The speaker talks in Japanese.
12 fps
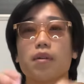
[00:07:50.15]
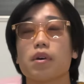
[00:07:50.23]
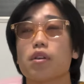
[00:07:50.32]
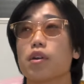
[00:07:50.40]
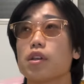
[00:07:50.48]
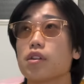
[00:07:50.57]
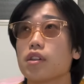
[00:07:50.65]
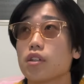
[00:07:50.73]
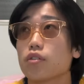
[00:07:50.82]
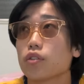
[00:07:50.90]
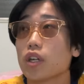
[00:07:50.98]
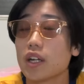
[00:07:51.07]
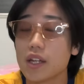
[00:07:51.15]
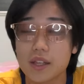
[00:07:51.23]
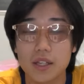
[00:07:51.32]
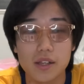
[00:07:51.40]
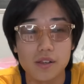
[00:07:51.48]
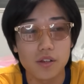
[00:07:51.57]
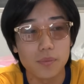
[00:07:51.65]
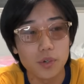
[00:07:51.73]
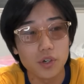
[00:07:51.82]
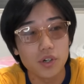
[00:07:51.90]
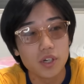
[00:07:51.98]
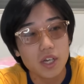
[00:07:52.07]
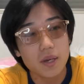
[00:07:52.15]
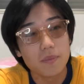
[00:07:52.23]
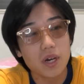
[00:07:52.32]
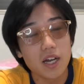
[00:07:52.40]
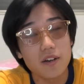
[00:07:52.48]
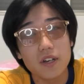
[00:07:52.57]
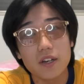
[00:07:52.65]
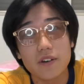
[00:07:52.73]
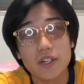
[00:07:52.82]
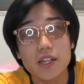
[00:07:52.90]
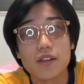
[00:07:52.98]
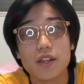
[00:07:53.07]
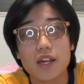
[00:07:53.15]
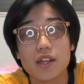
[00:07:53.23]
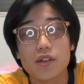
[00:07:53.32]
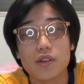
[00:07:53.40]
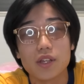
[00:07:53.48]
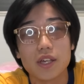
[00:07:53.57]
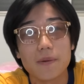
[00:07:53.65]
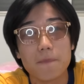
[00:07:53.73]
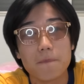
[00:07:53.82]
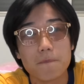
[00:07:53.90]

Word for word: まあ、それについてちょっと話したんですけども、まあ、あれは買わないですね、正直。